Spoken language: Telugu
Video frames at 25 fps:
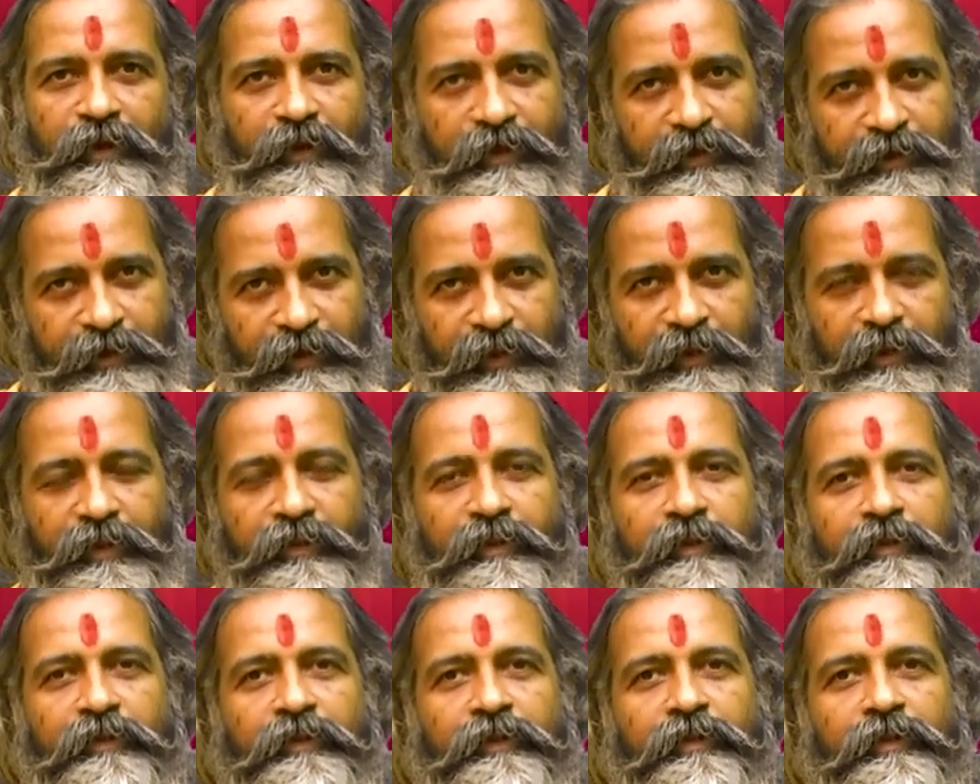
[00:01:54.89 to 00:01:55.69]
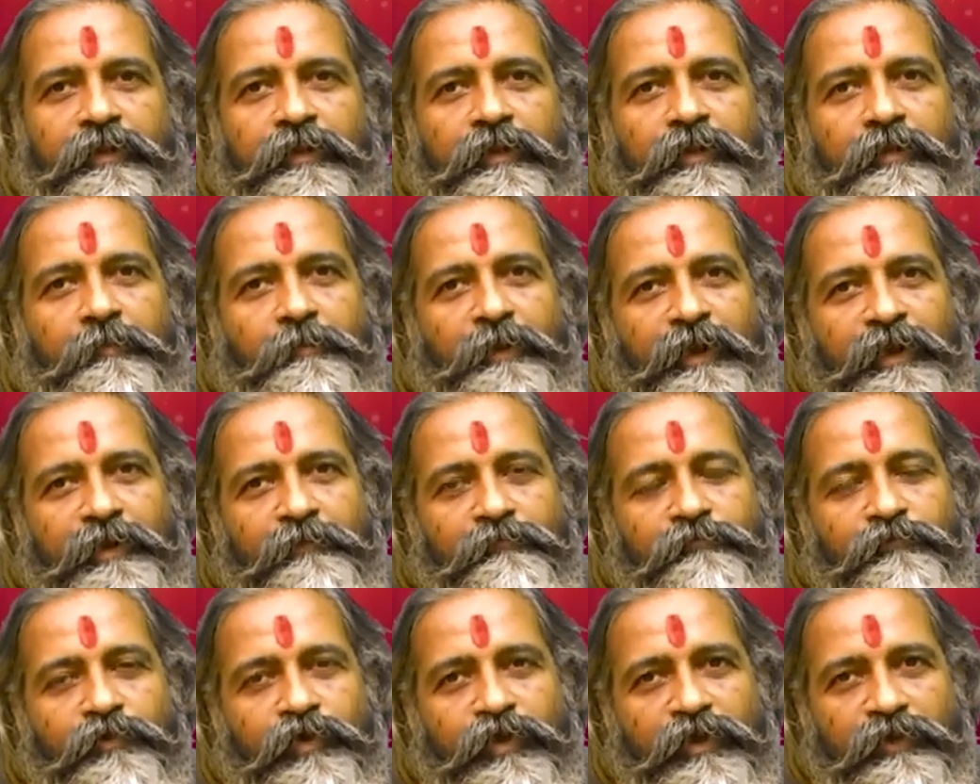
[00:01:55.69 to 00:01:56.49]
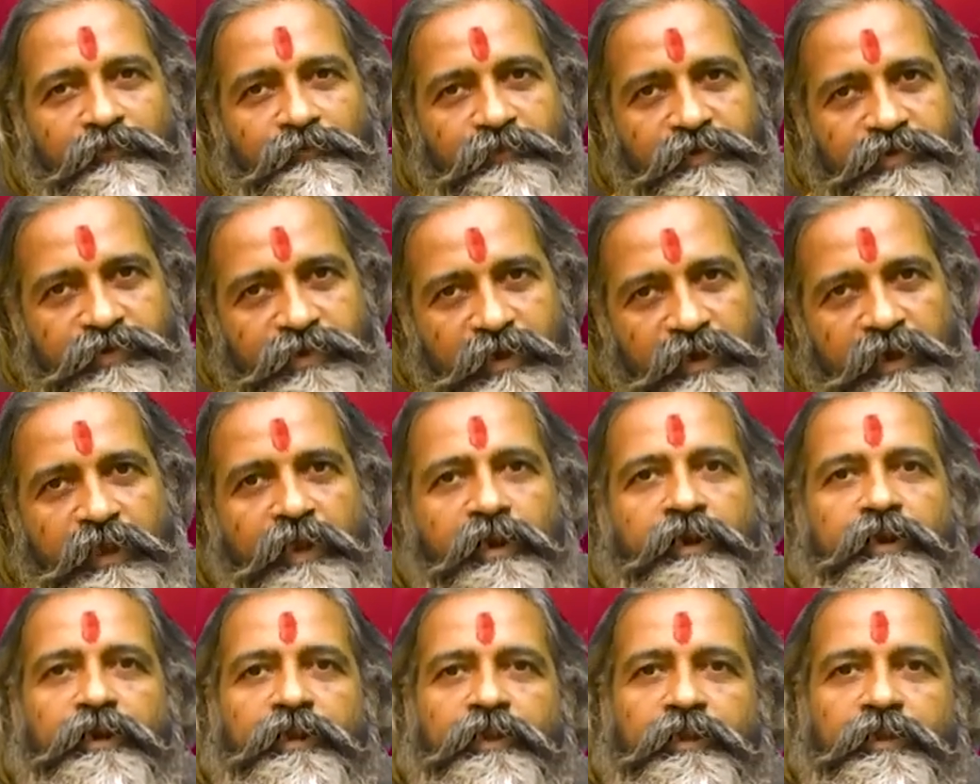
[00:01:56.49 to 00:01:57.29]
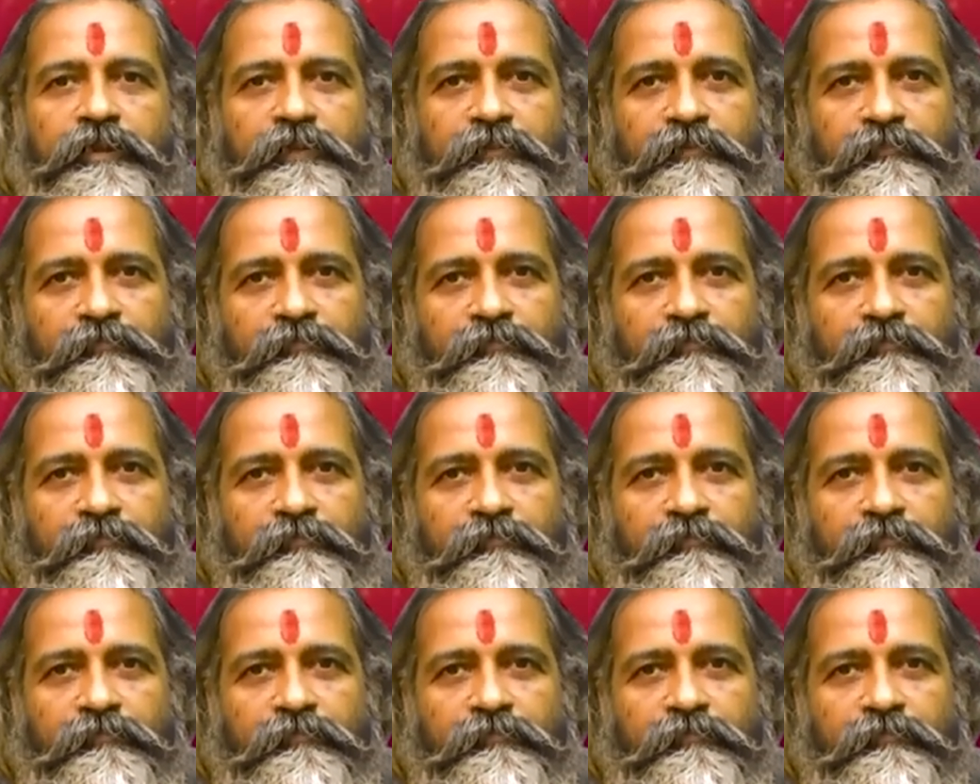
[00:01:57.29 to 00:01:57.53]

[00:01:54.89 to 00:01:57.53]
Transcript: అంటే మనం ఒక విషయాన్ని